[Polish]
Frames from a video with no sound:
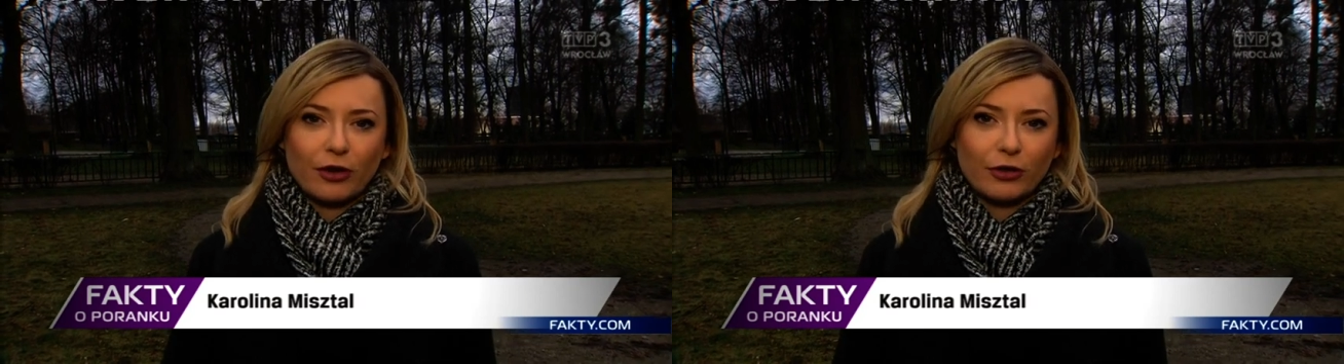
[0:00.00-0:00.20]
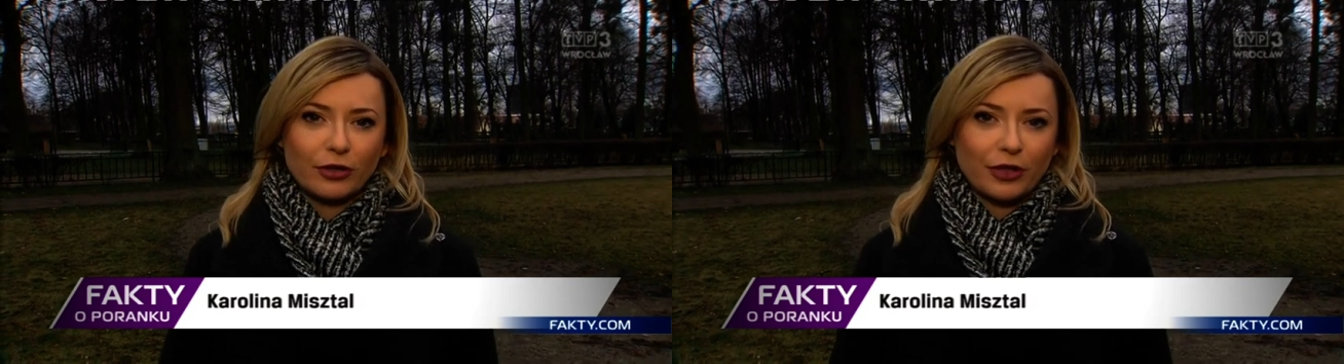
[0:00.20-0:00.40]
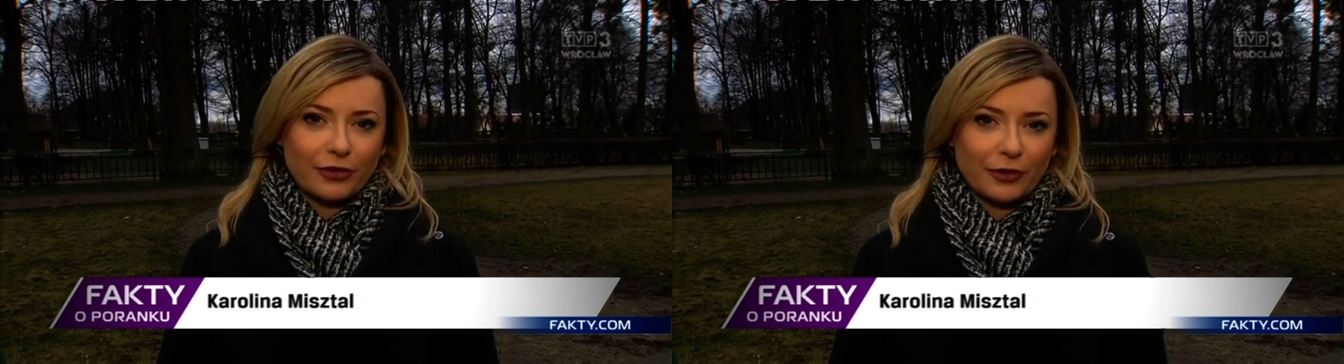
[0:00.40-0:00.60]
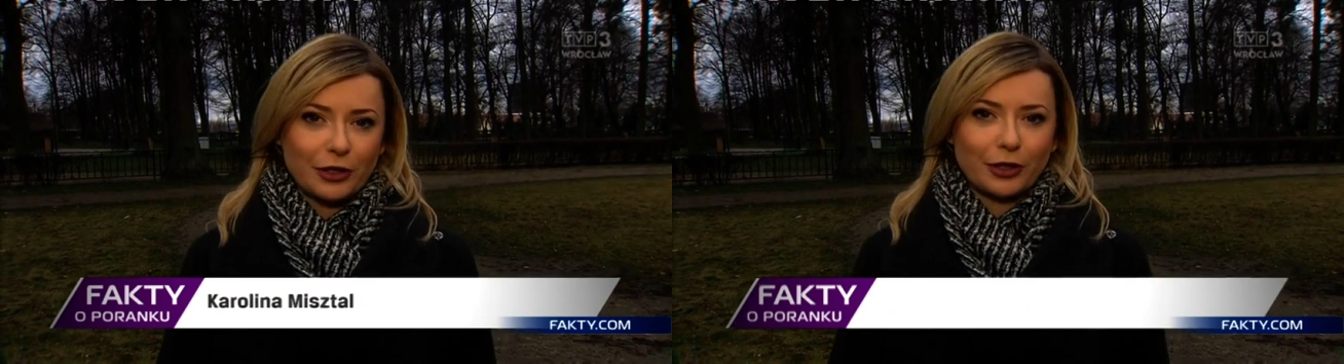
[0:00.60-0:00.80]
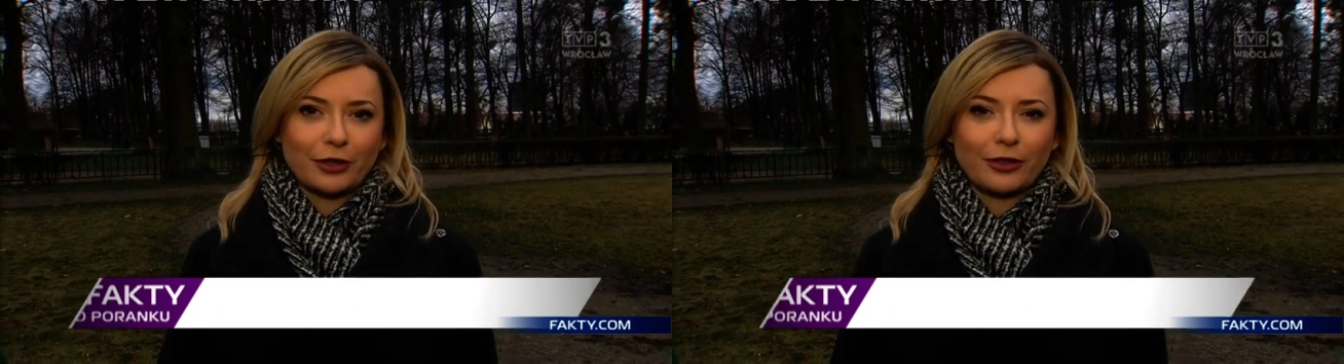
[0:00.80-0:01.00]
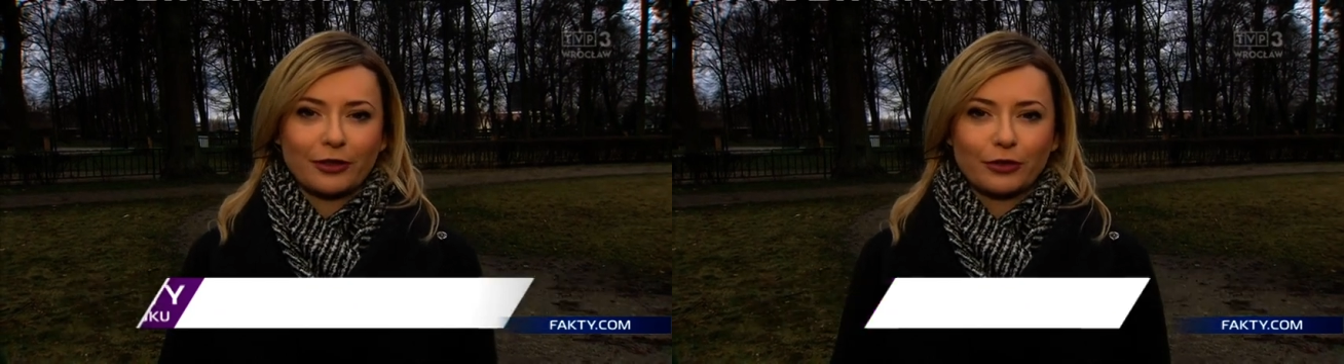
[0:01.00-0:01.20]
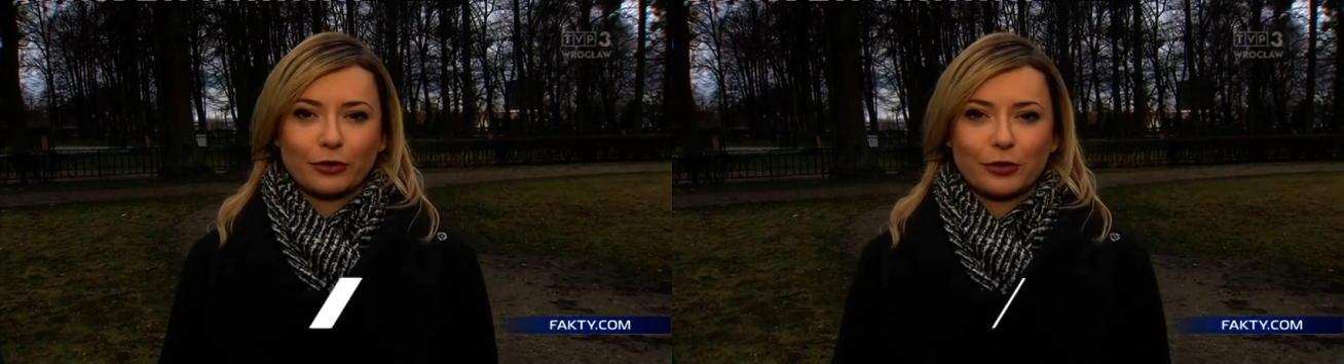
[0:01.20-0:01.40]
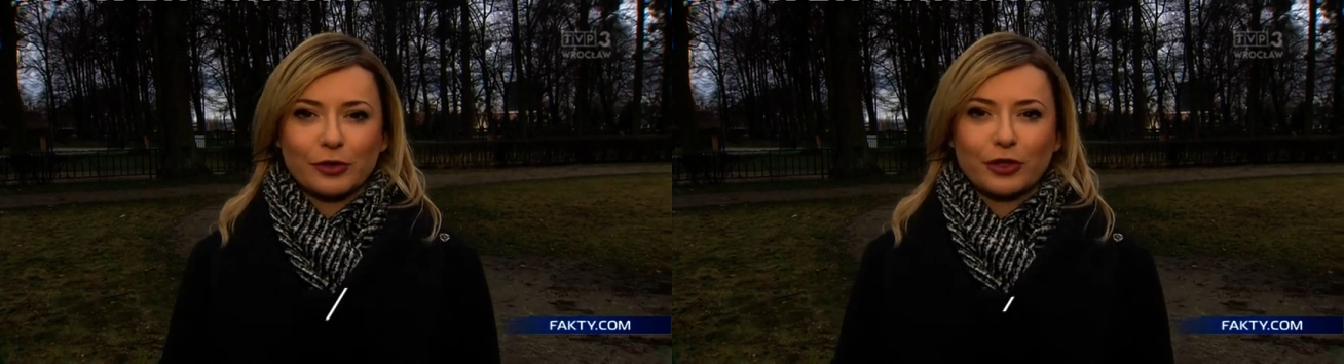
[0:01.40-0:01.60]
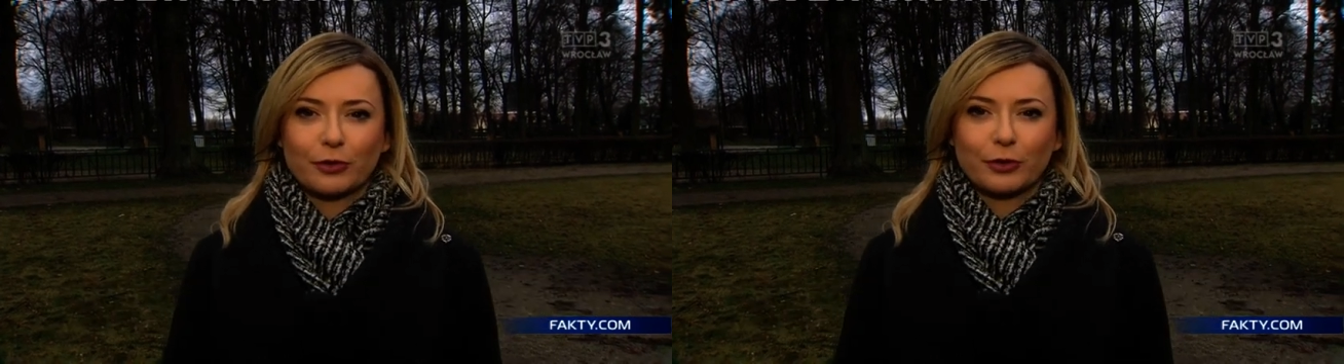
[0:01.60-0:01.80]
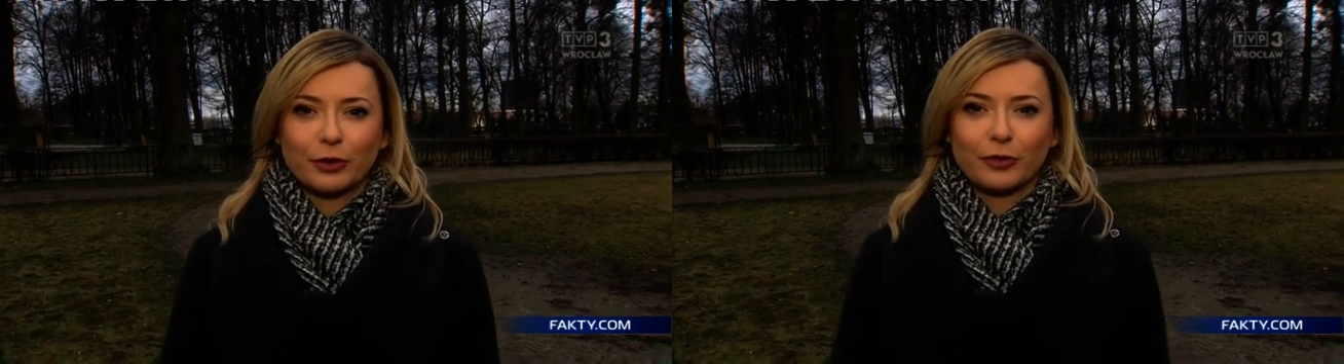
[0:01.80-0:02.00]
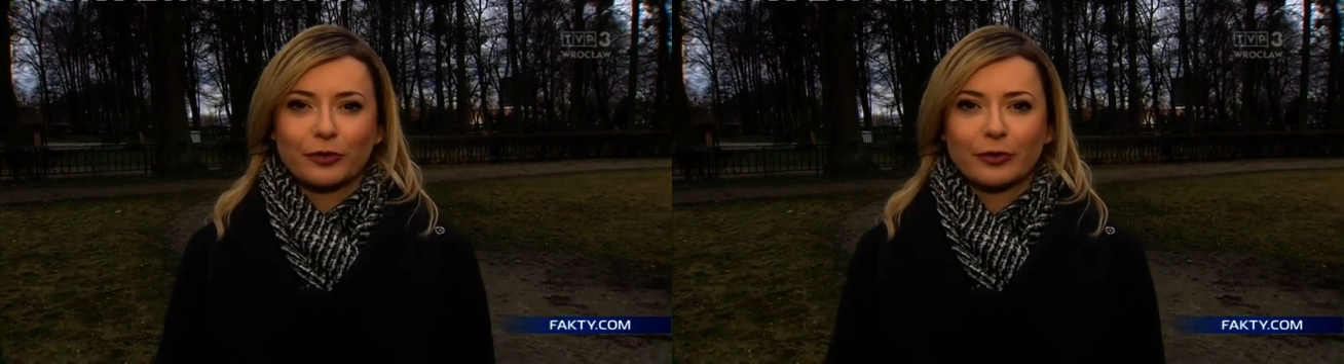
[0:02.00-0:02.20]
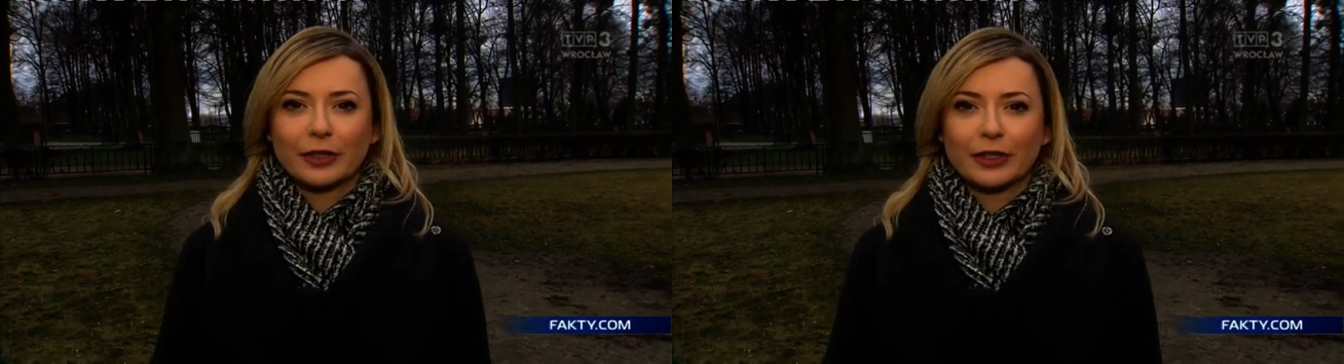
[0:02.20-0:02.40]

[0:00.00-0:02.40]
koń na świecie. Taki tytuł zdobył w